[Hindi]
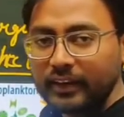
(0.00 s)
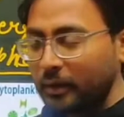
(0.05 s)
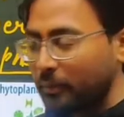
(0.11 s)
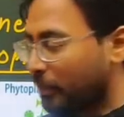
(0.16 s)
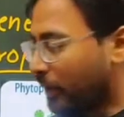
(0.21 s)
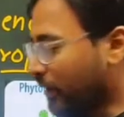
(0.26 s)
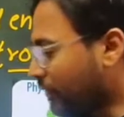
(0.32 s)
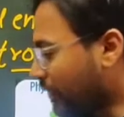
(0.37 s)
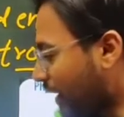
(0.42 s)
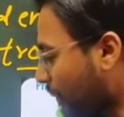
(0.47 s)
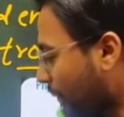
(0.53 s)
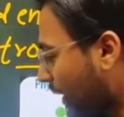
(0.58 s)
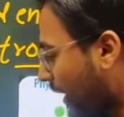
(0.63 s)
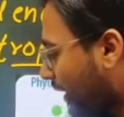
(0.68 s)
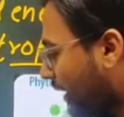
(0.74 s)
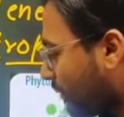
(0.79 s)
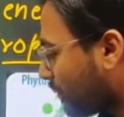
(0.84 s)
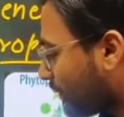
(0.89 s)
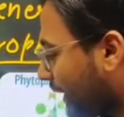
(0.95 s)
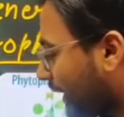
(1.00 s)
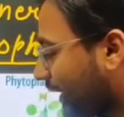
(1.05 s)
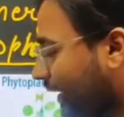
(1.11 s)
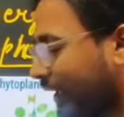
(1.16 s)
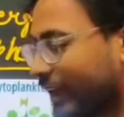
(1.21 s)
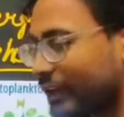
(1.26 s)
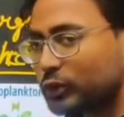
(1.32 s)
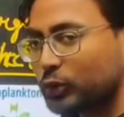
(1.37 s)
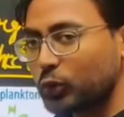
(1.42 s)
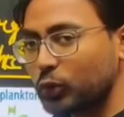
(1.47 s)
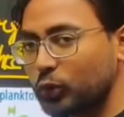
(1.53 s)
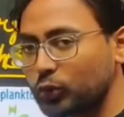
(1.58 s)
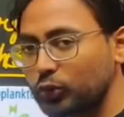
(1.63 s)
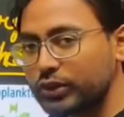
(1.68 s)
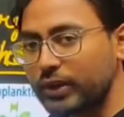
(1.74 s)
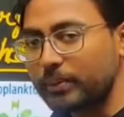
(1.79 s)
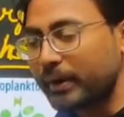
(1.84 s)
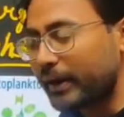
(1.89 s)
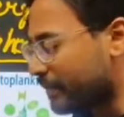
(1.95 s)
बट वहां पे अगर आप देखेंगे एक छुटकू
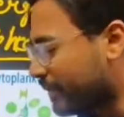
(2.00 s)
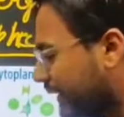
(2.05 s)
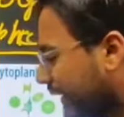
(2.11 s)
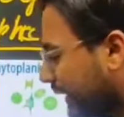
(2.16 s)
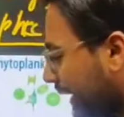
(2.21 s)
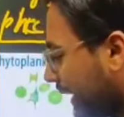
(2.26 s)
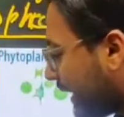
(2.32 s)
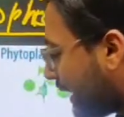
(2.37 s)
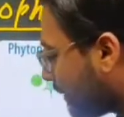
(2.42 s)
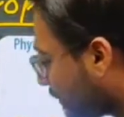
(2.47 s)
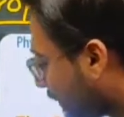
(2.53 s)
सा बर्ड बैठा है यहां